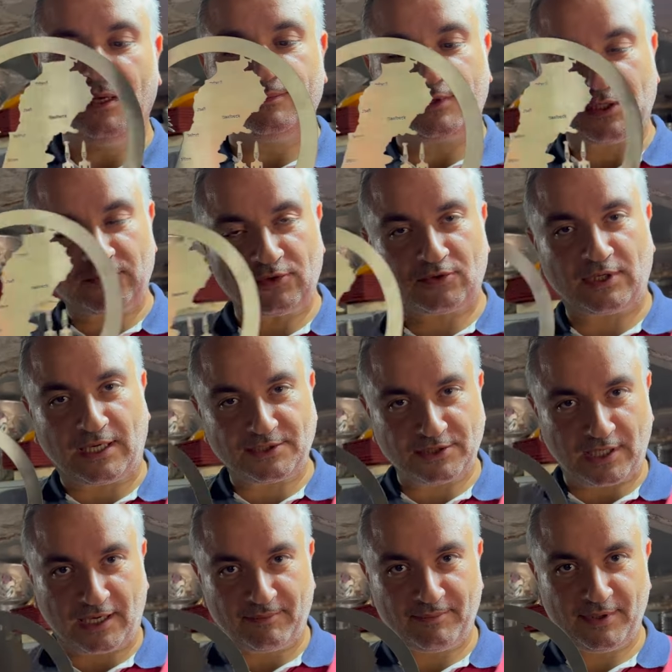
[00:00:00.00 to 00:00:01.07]
بتاخذوا لكم 10
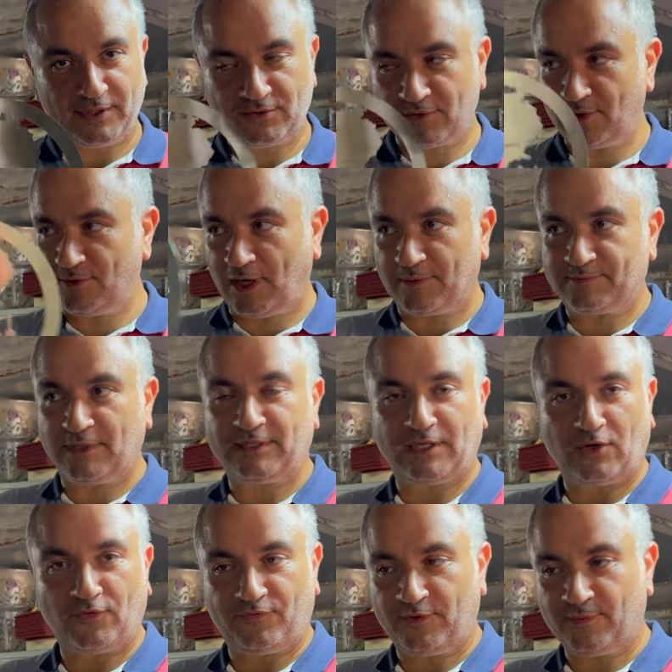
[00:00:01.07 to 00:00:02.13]
حبات وكل واحد
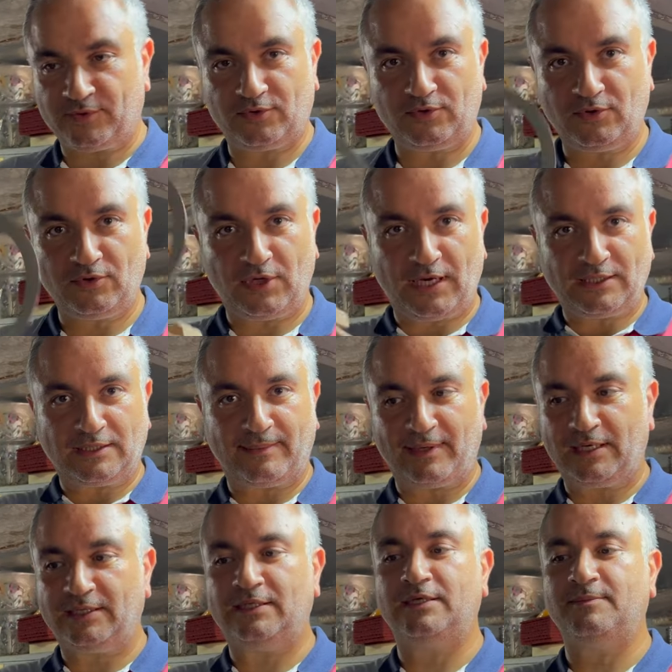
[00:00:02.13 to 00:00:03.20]
بتلتقوا فيه بتقولوا له هيدا
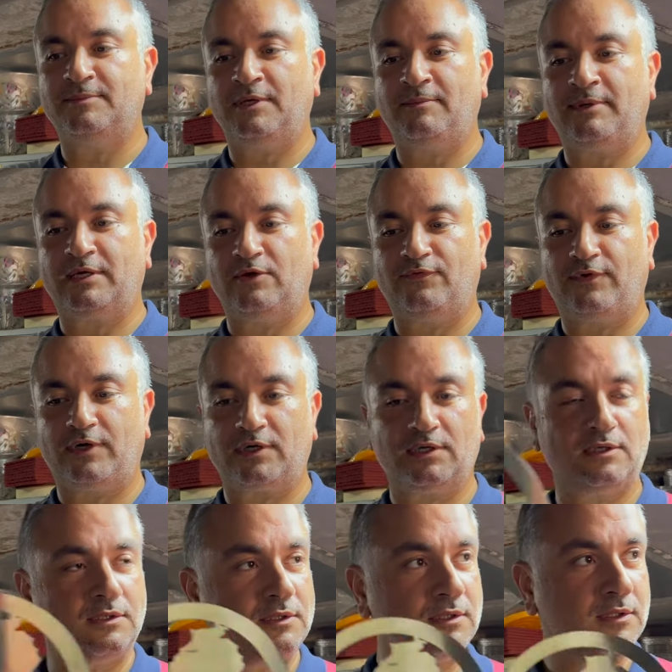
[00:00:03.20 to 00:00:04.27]
بلد لبنان بكل فخر
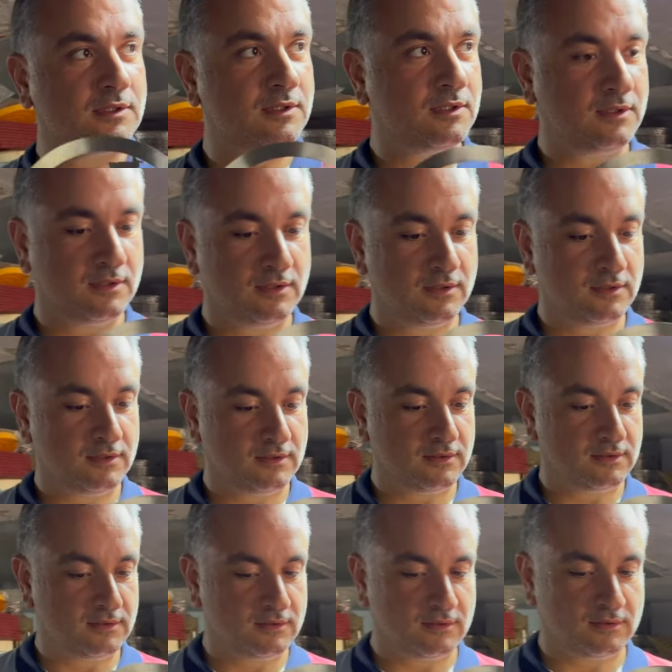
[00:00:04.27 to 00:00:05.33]
وارزتك
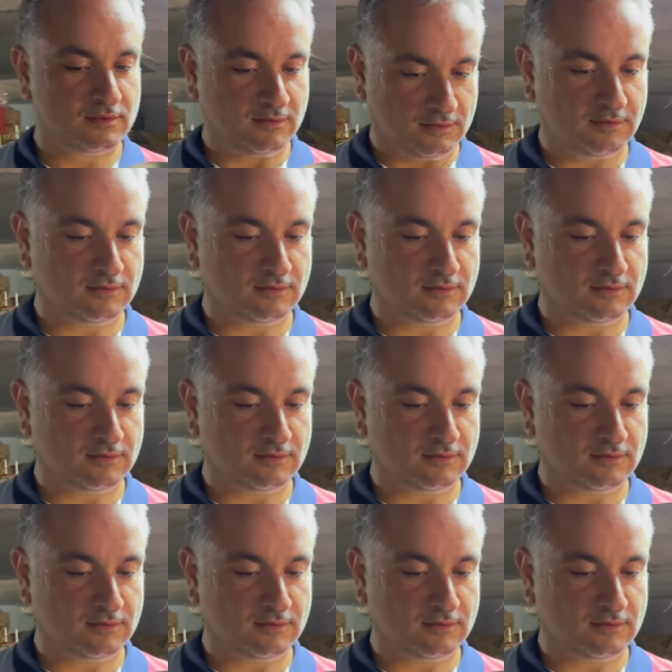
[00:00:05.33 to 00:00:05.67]
والفينيسيان